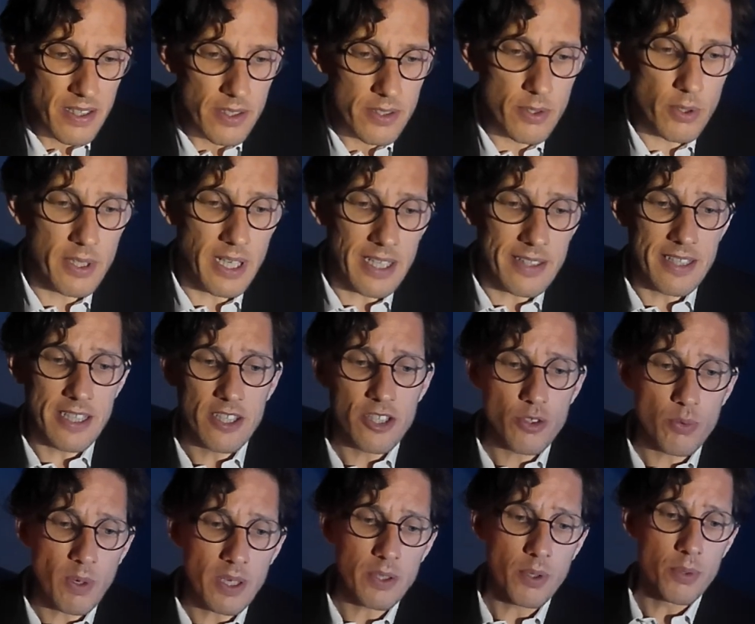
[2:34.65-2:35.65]
Se garder
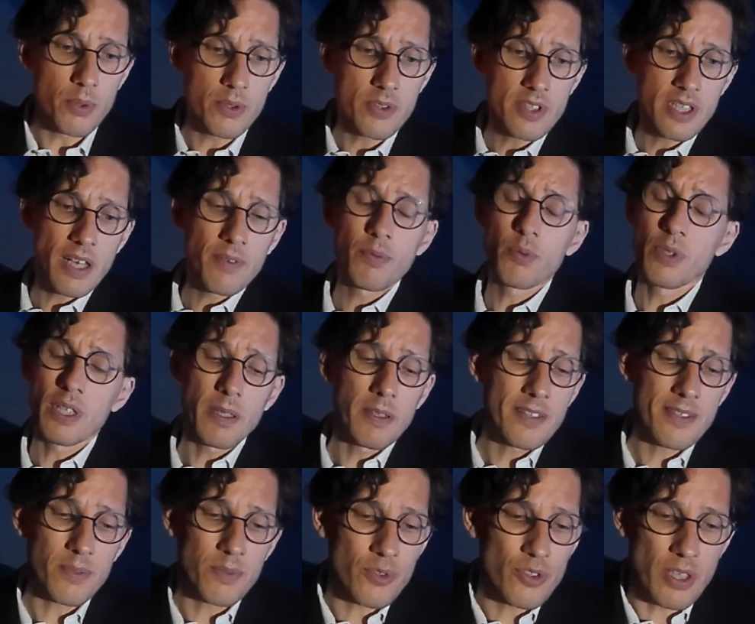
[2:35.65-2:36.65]
soi dans le sien, vous n'y
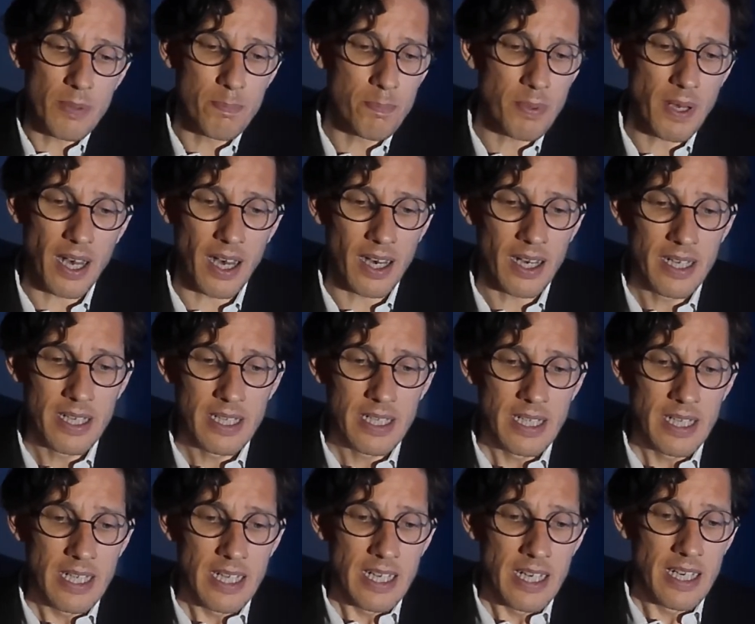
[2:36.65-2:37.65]
songez pas.
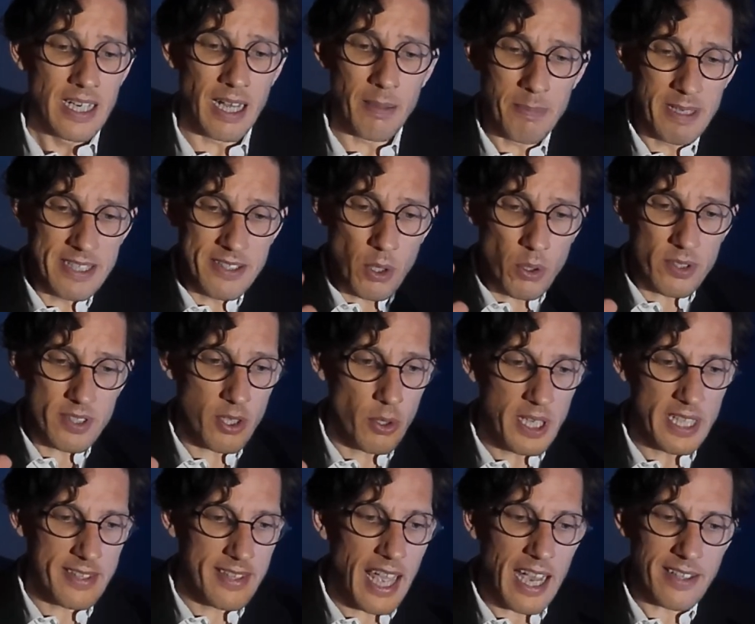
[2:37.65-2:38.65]
La maison
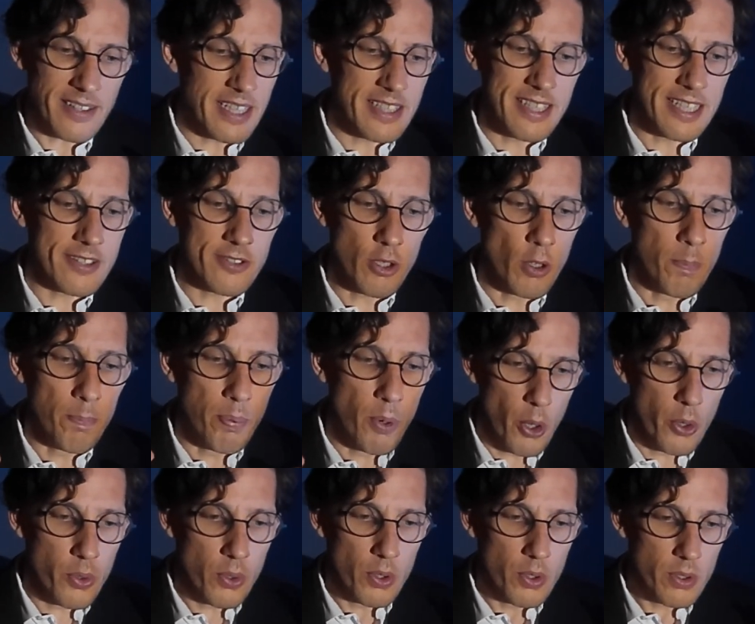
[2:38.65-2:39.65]
solitaire n'existe
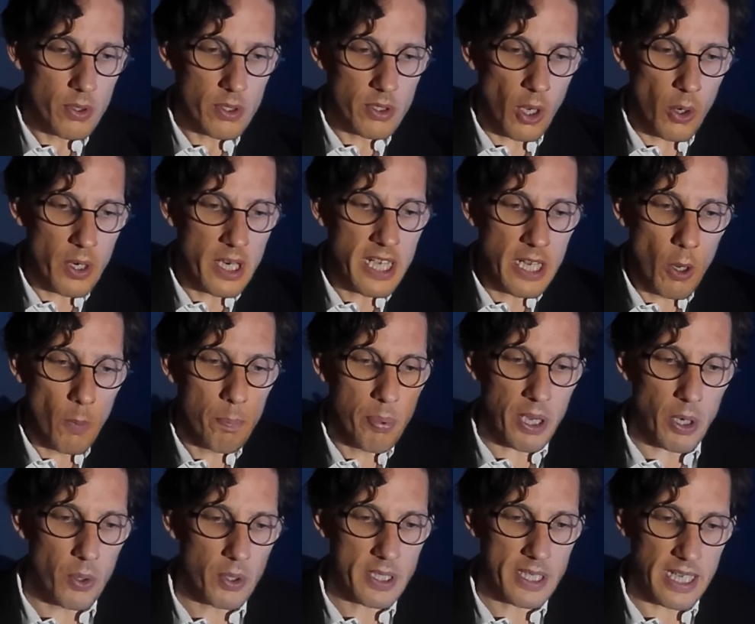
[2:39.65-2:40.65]
plus dans l'île au
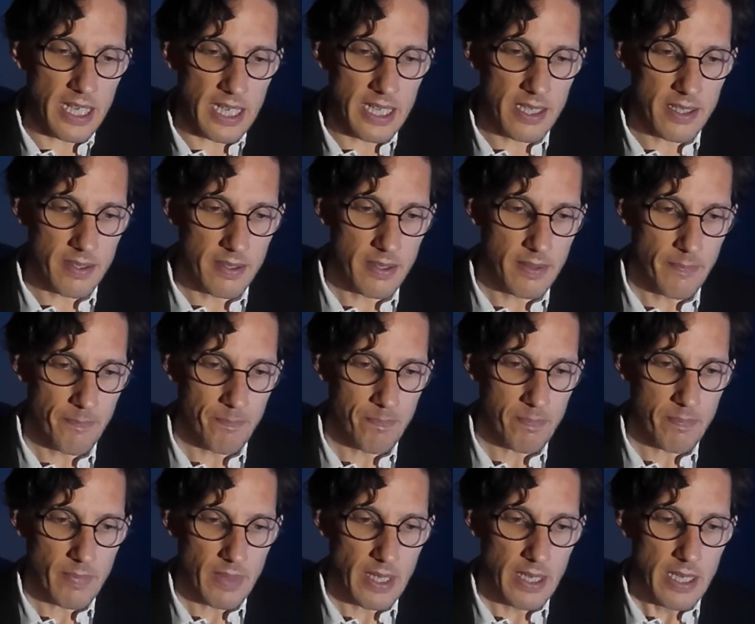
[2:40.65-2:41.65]
perroquet.
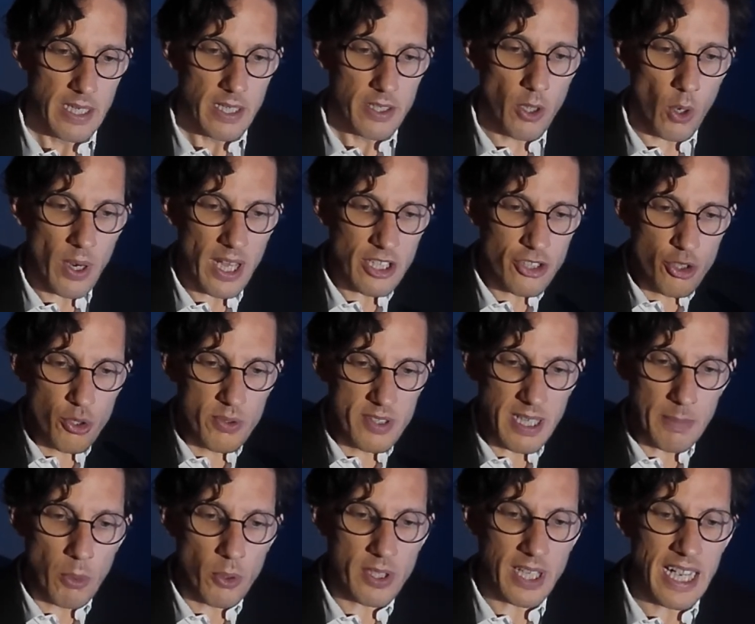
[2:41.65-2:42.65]
Dans la chute
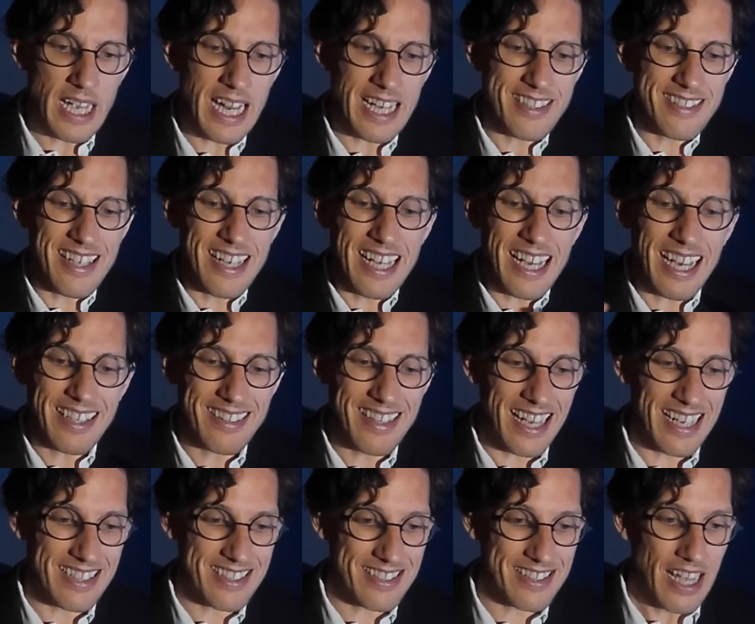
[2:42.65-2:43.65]
s'est montrée la
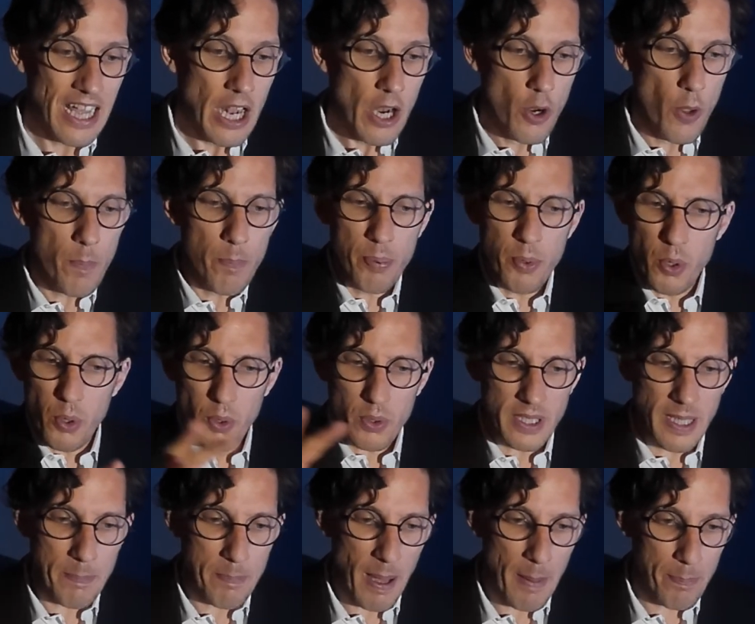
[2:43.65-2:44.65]
scélératesse. Le
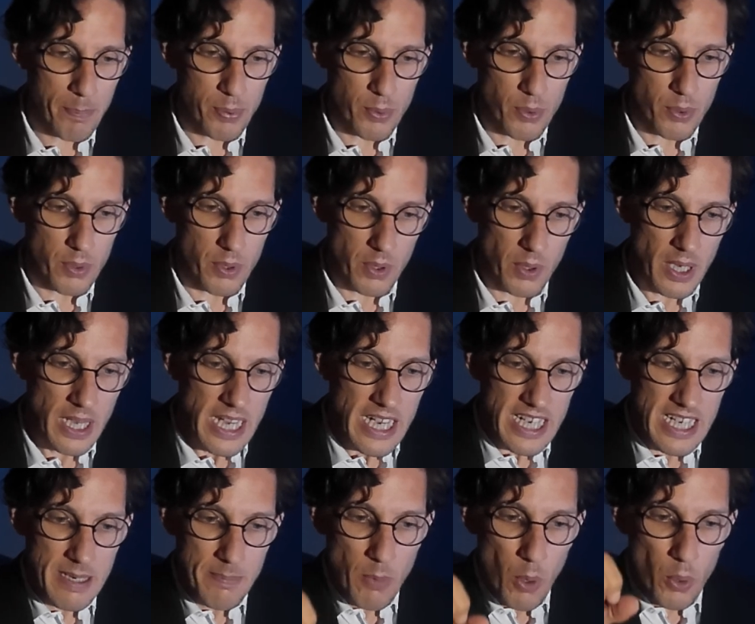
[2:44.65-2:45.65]
pur n'est pas pur.
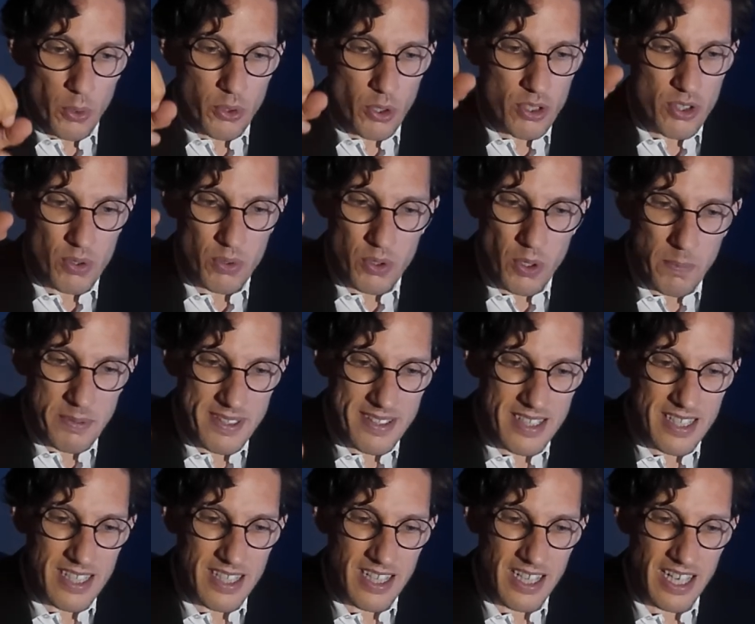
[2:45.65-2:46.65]
Il montre son
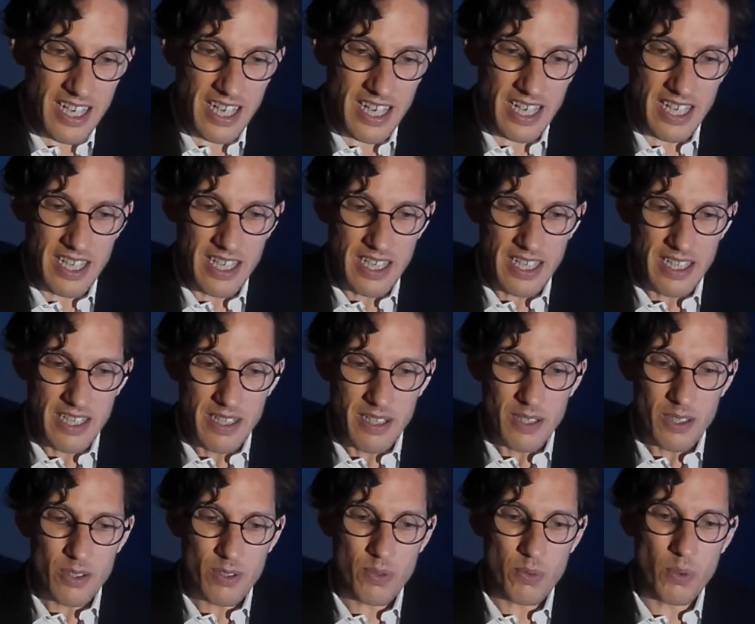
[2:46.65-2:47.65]
obstiné,
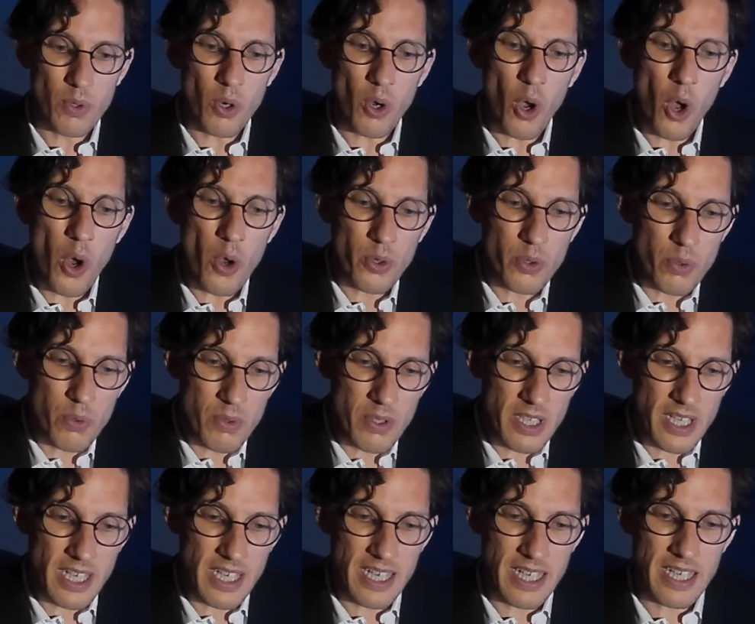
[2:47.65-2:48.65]
son
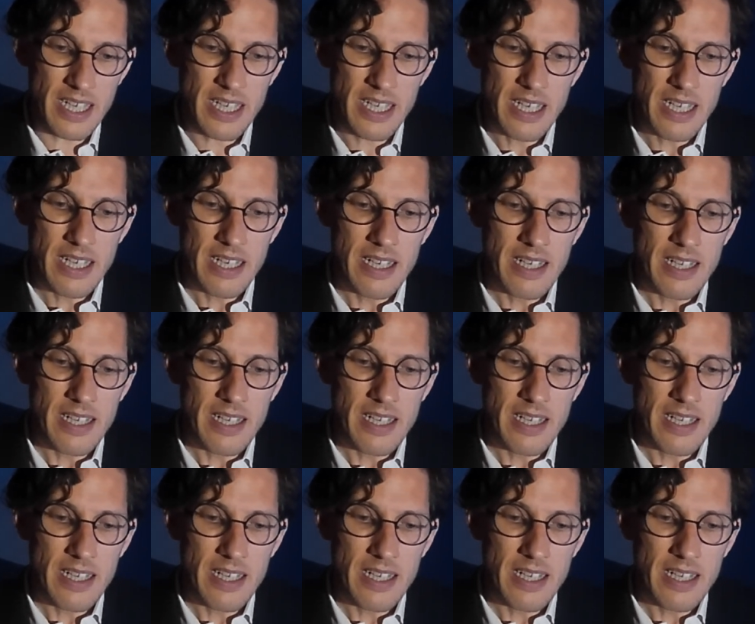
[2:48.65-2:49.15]
rancunier.